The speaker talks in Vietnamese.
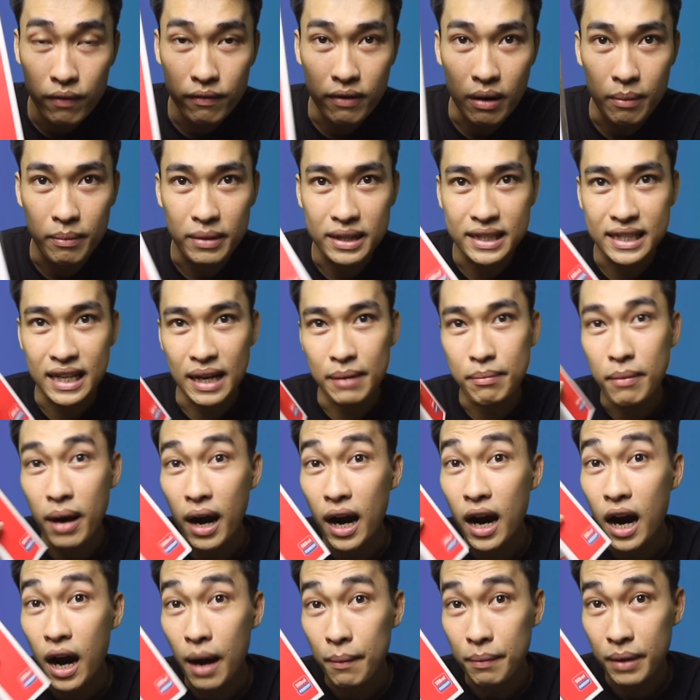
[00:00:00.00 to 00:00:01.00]
và mình sẽ mở
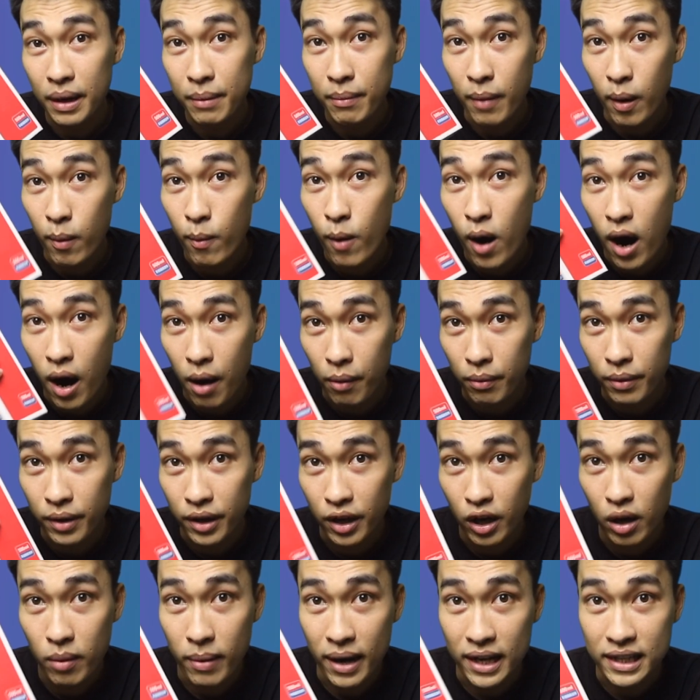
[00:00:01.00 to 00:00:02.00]
hộp cái mẫu màu hồng này
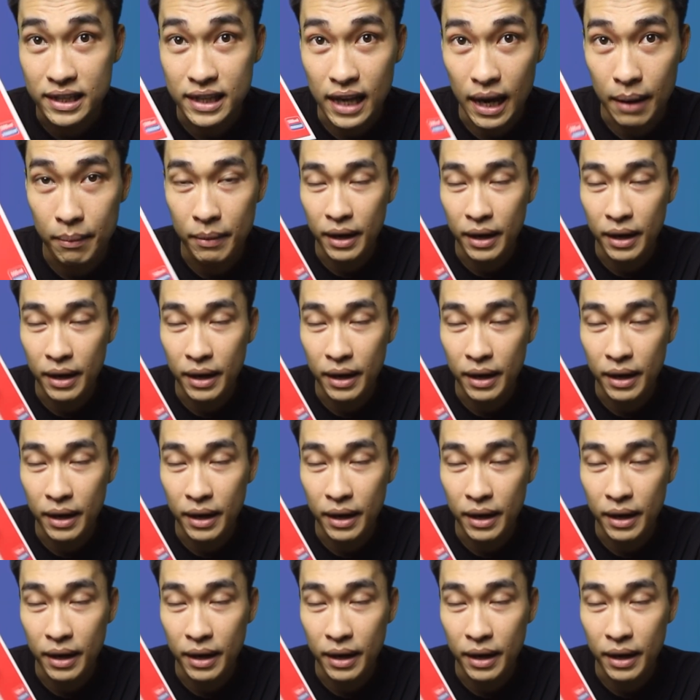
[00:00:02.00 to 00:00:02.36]
cho các bạn xem